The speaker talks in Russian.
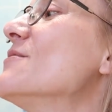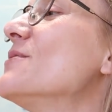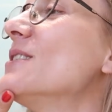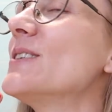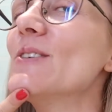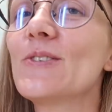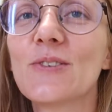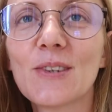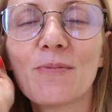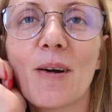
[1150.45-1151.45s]
Убери это
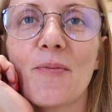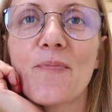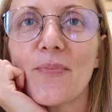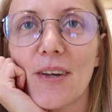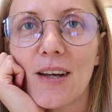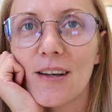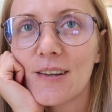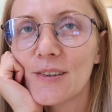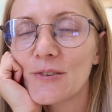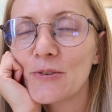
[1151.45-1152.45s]
сюда.
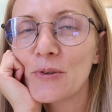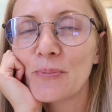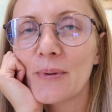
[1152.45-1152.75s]
Вот,